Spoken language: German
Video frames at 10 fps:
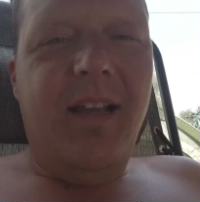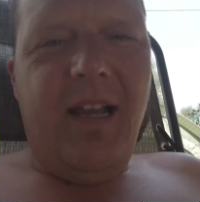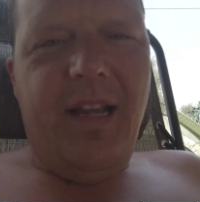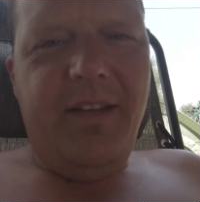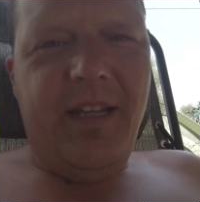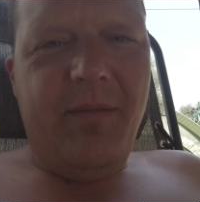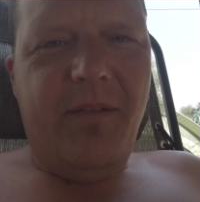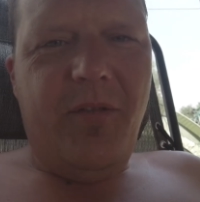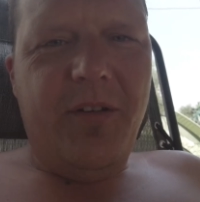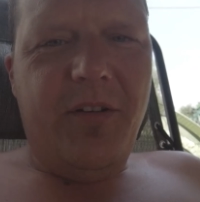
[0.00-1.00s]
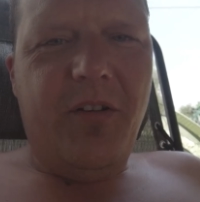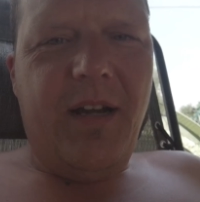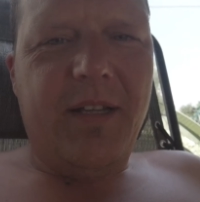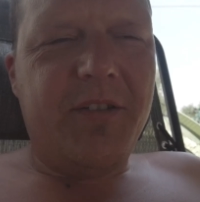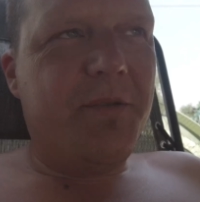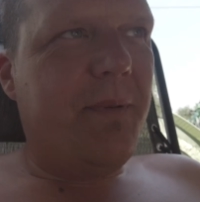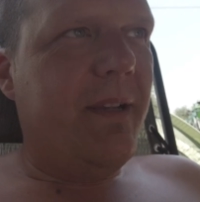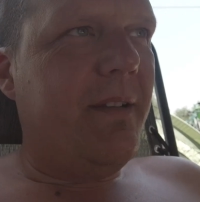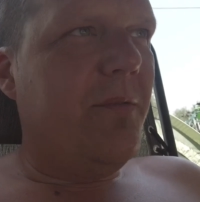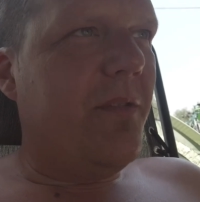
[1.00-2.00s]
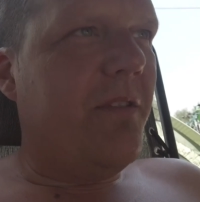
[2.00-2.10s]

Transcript: ein Thema wollte ich noch ansprechen und